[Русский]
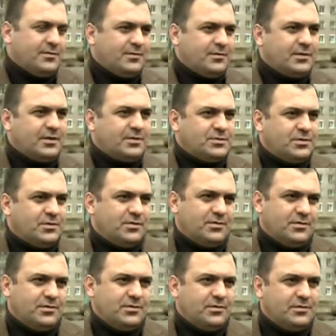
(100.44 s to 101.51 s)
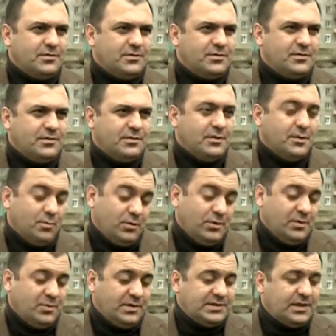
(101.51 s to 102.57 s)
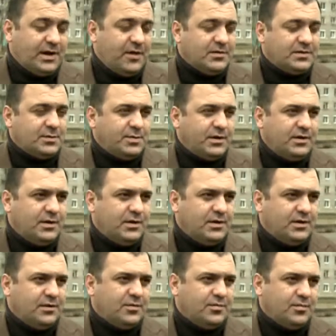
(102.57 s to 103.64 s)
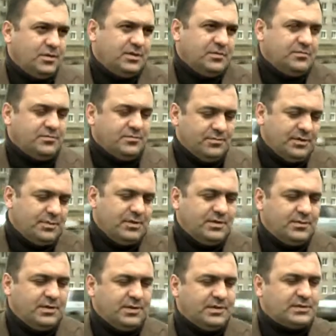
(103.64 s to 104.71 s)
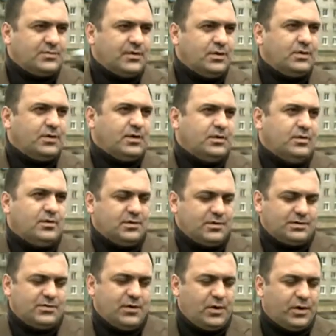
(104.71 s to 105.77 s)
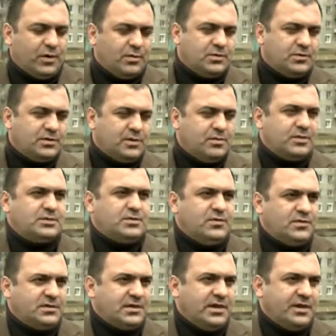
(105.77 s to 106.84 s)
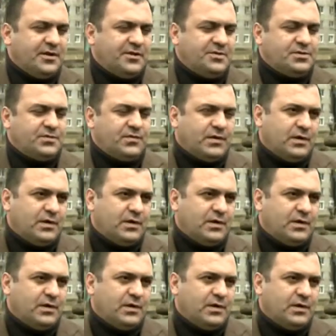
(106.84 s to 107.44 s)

Так что будем постраиваться под них. Будем, мы будем делать свою, э, свою работу добросовестно и качественно.